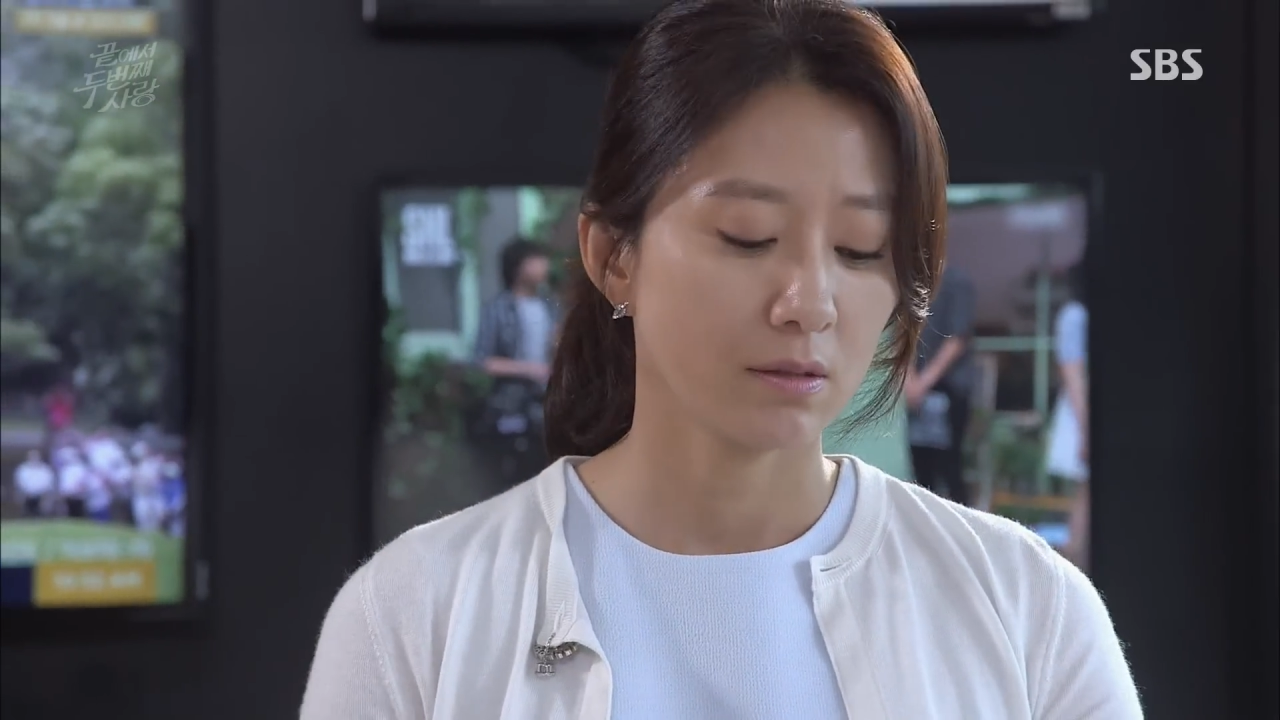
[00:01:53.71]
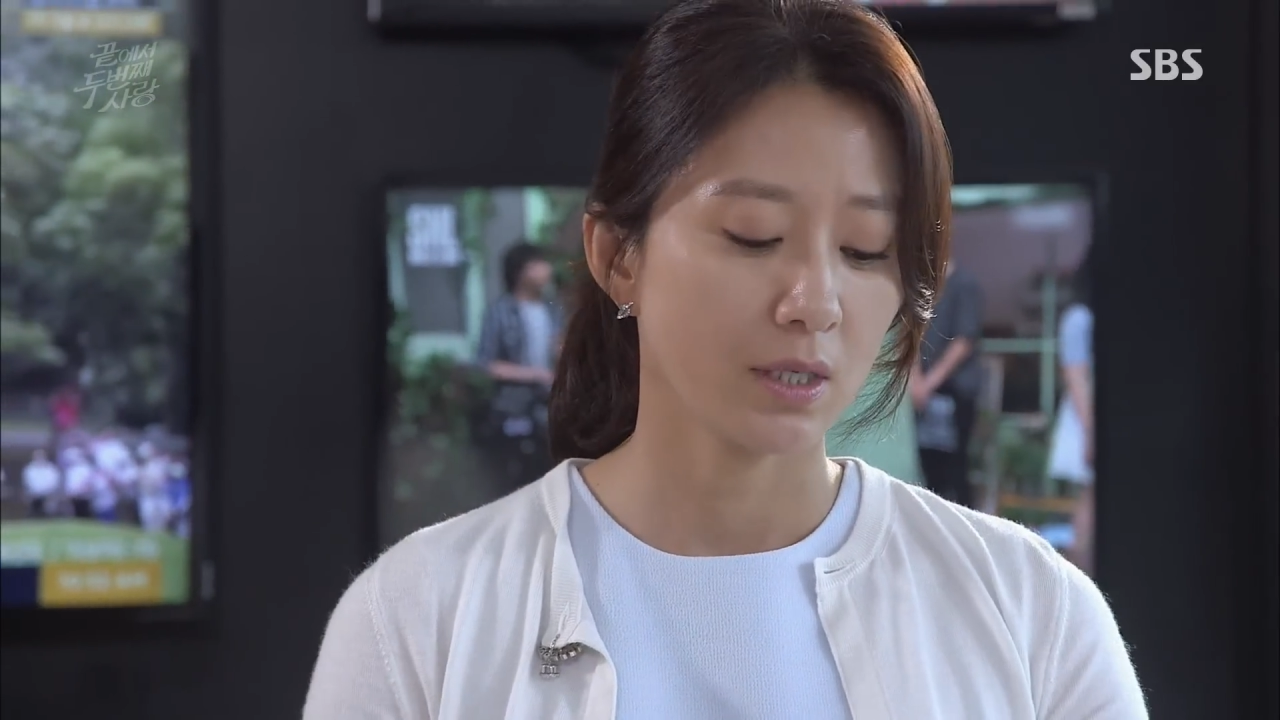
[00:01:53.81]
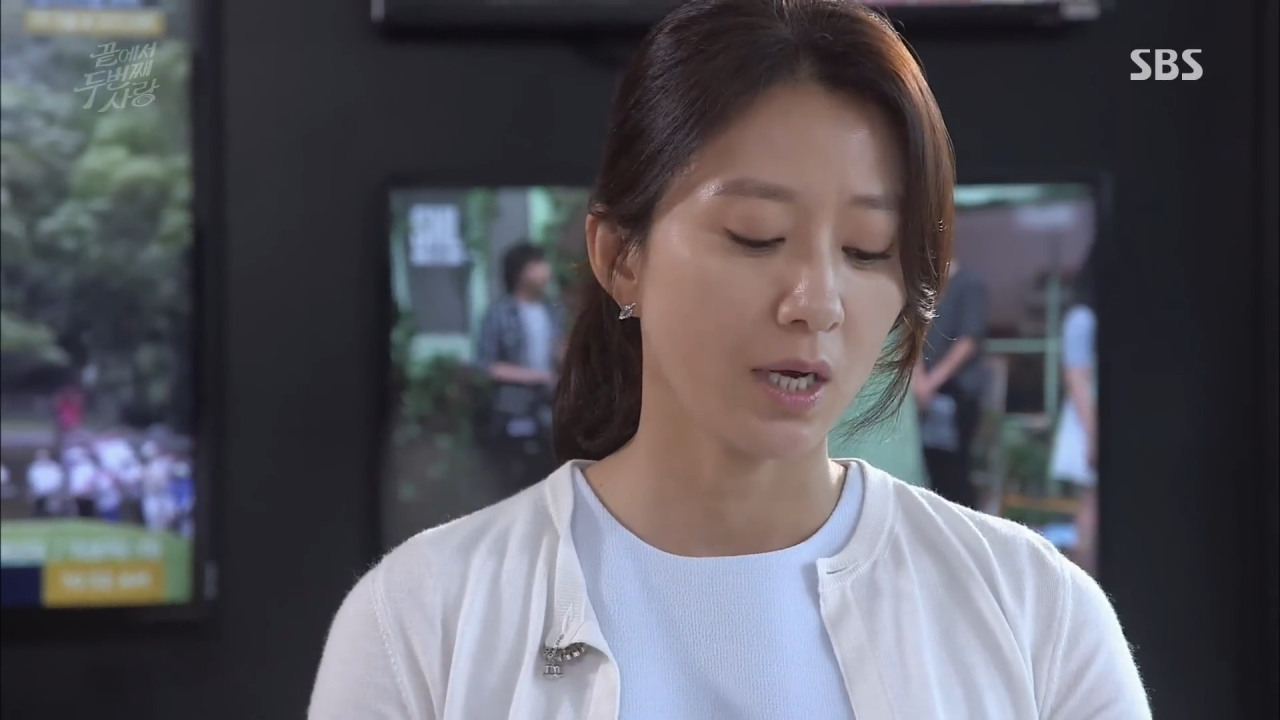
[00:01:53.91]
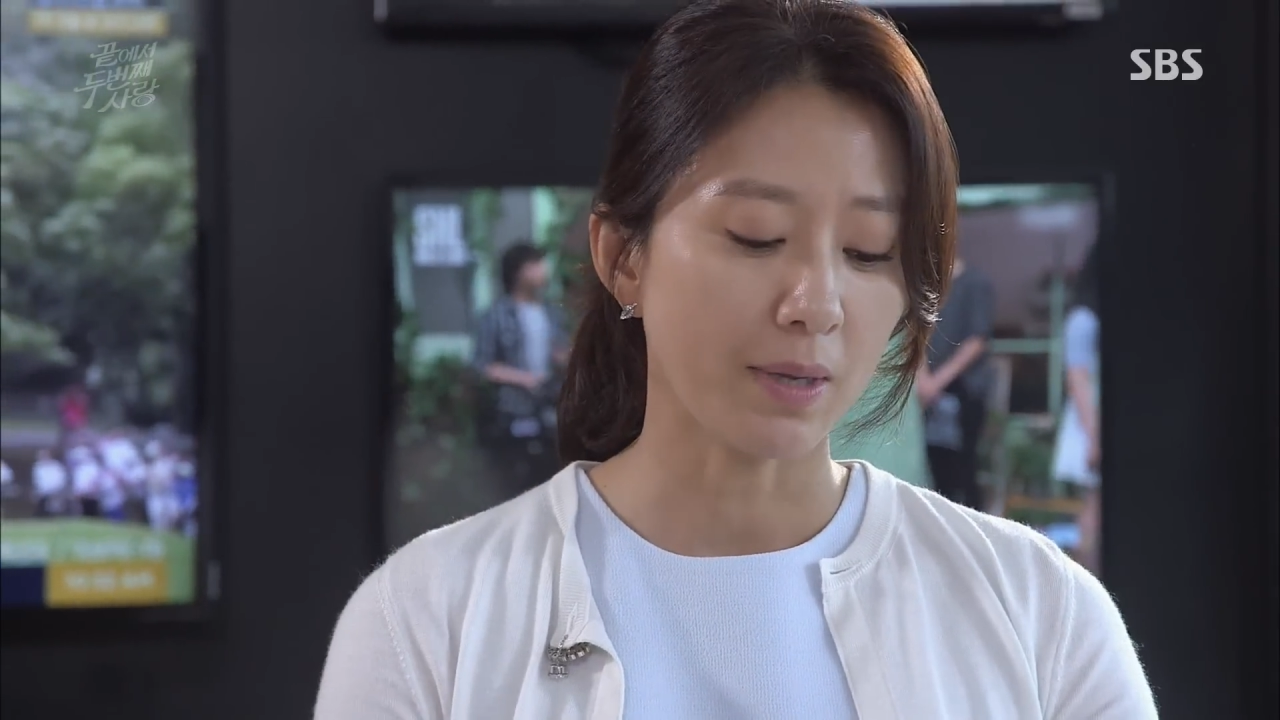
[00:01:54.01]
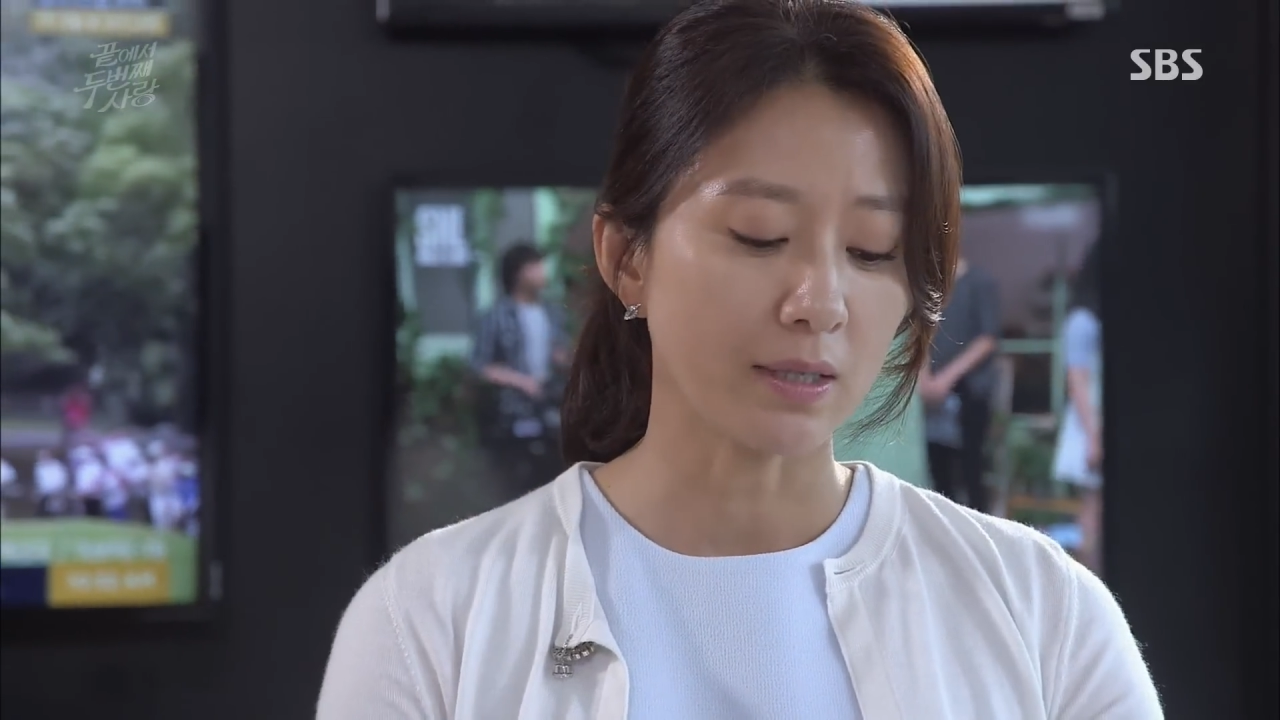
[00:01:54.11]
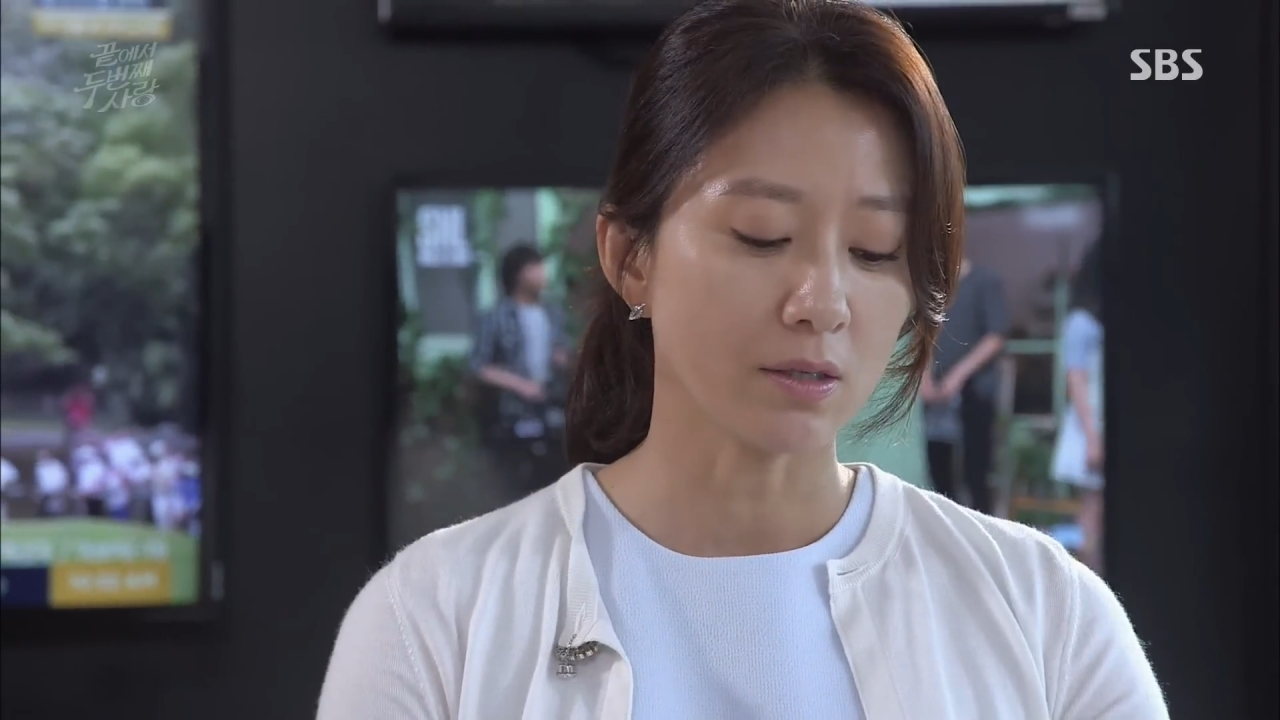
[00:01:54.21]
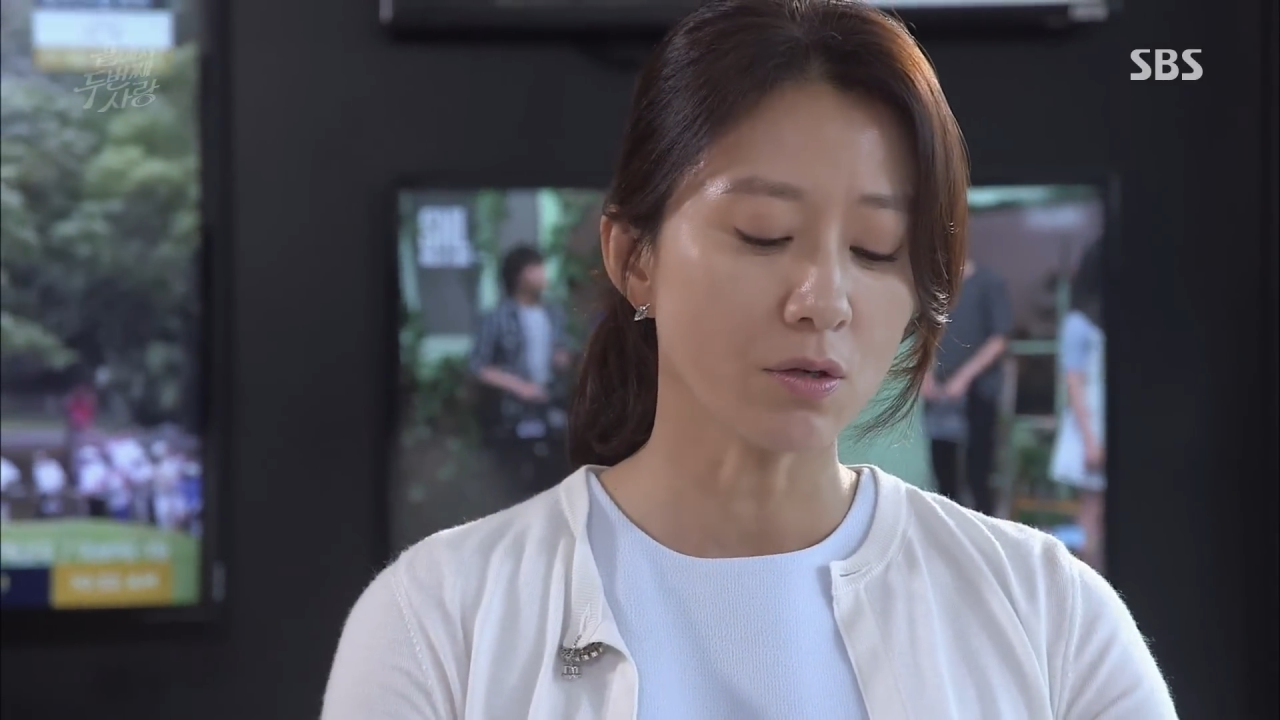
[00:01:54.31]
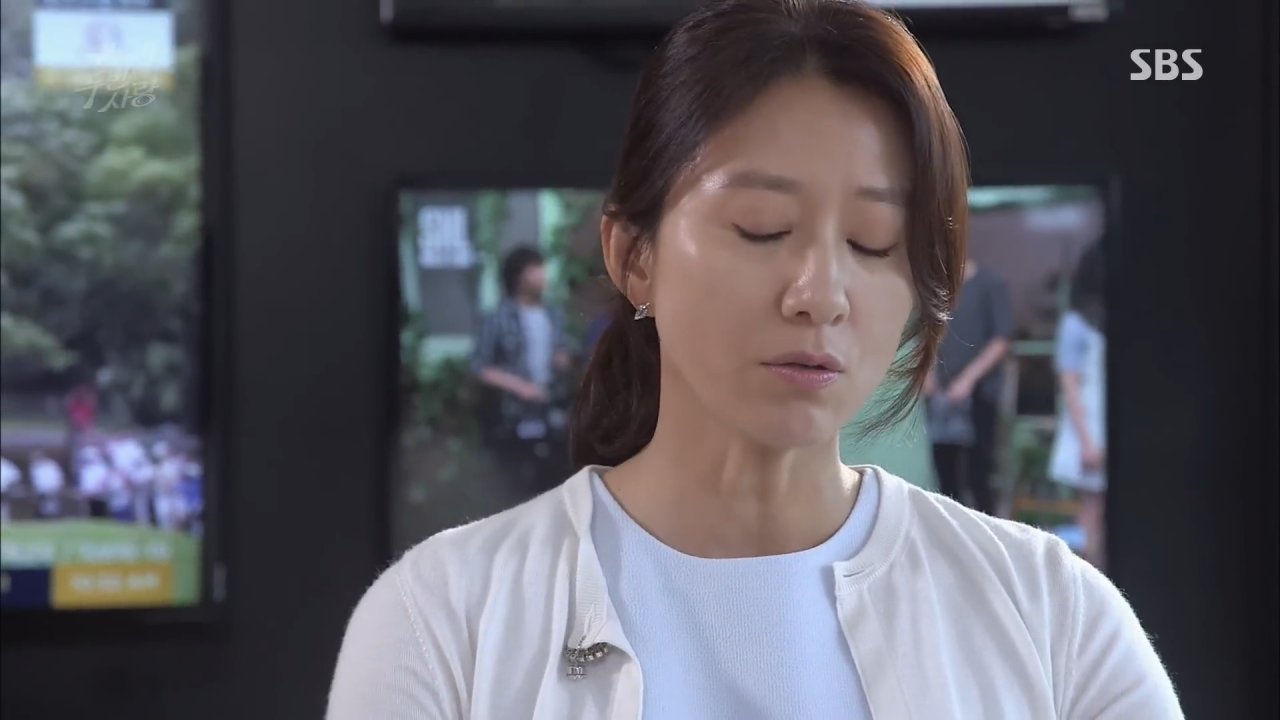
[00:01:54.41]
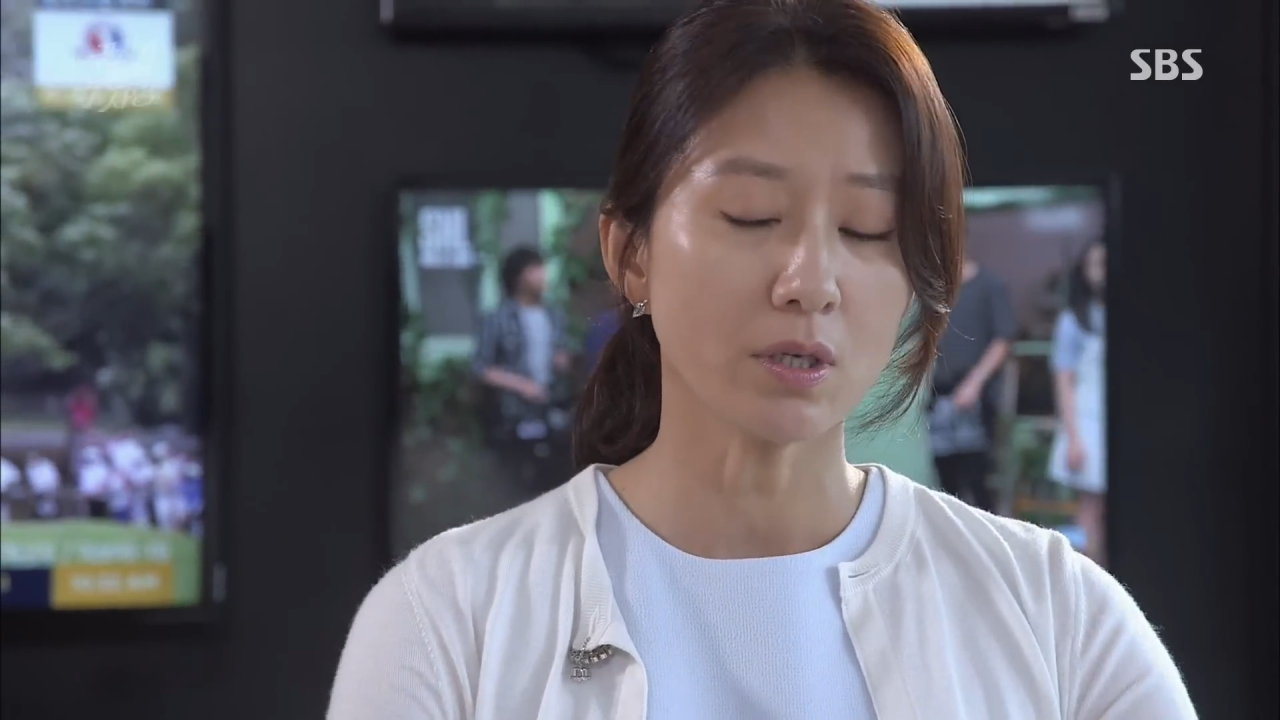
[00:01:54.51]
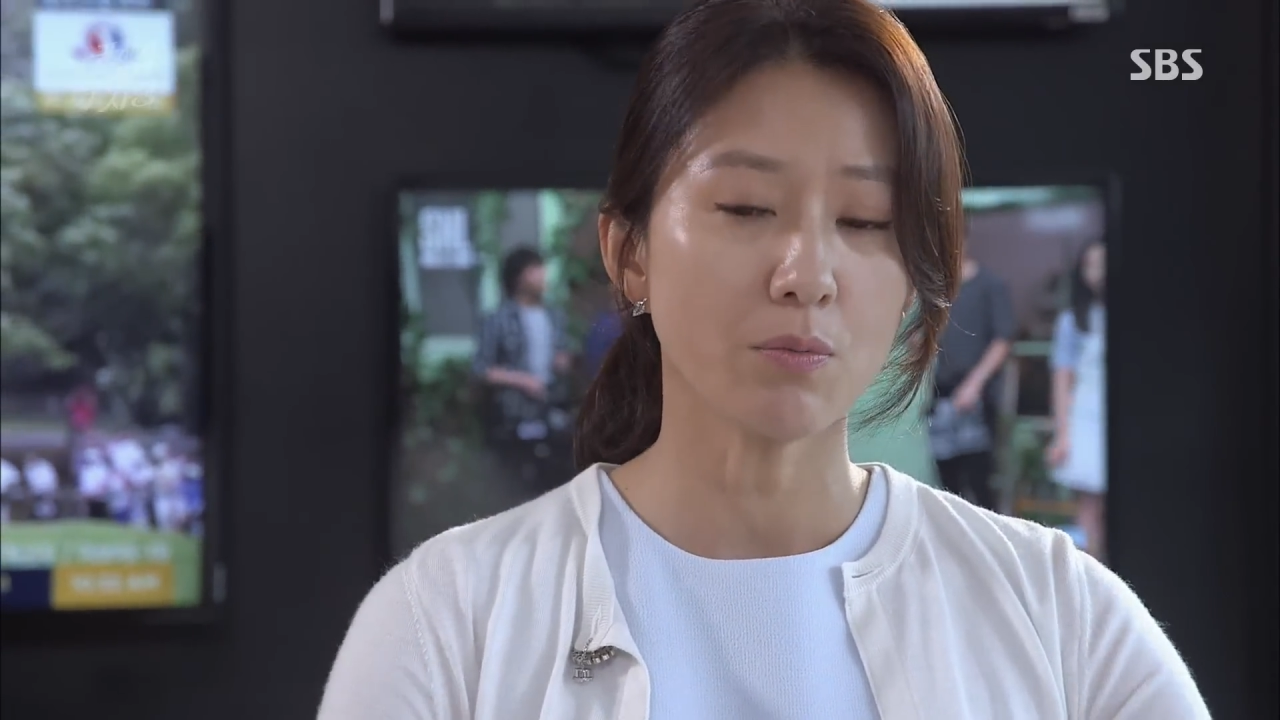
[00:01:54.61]
제가 만나
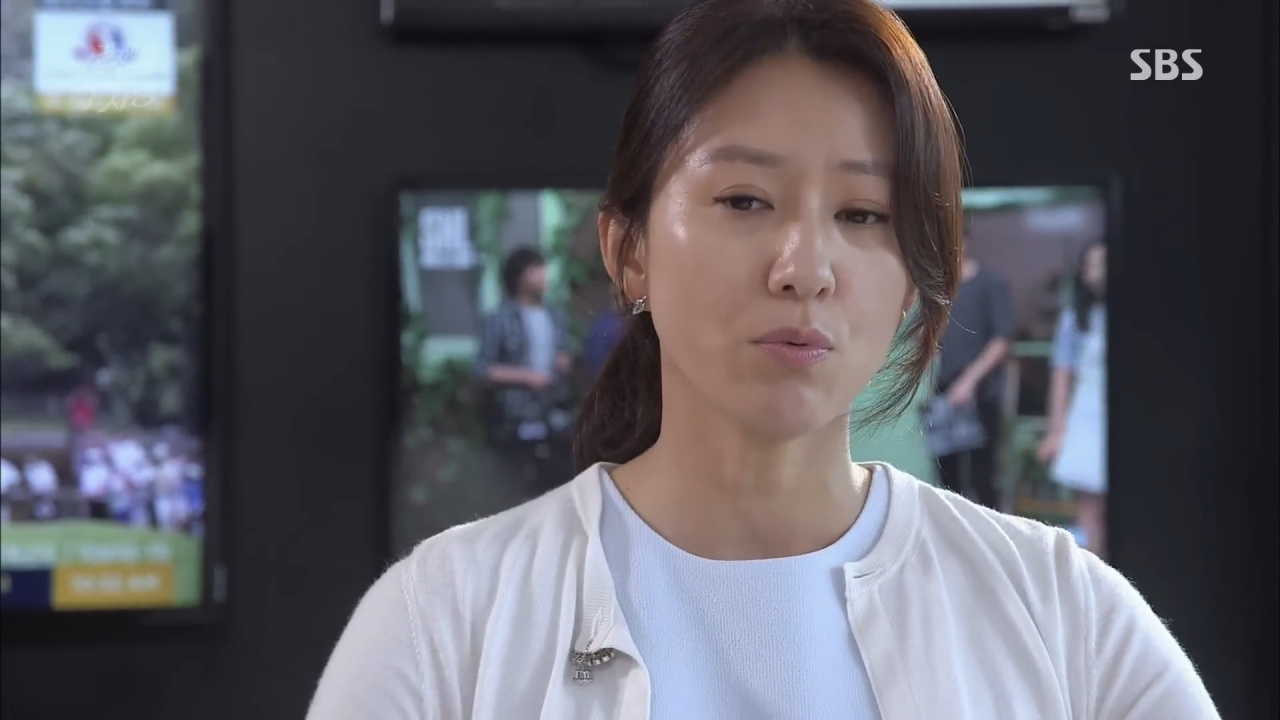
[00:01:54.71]
설득해